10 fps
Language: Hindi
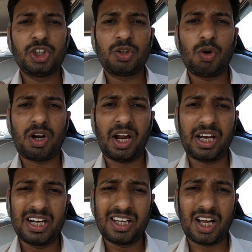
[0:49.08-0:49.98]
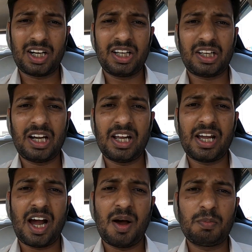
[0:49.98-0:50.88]
जिनको रगेड करने के
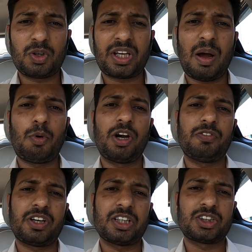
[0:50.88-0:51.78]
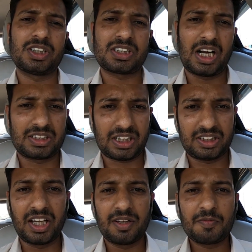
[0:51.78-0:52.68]
लिए हम क्या मॉडिफिकेशंस कर
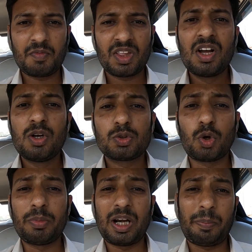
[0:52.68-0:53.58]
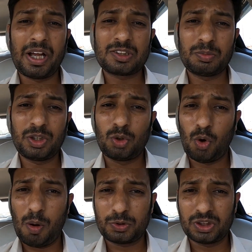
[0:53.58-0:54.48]
सकते हैं सो so, मेरे पास में
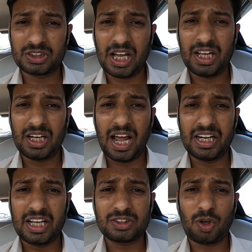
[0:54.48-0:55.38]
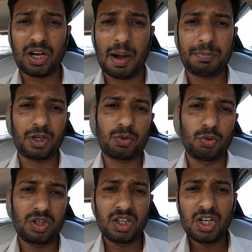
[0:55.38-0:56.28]
दो ऑप्शंस आए लाइनेक्स और रैप्टर
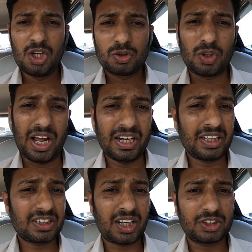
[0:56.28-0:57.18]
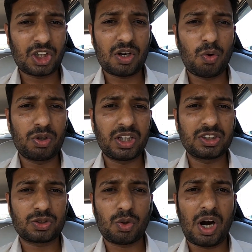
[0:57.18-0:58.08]
कोट सो लाइनेक्स एक अच्छा कोट है
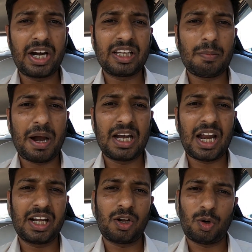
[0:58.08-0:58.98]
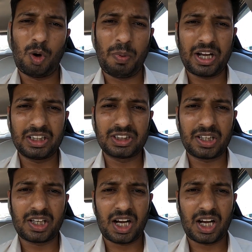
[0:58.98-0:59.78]
जिसको गाड़ी के बेड लाइनर और बाकी जगह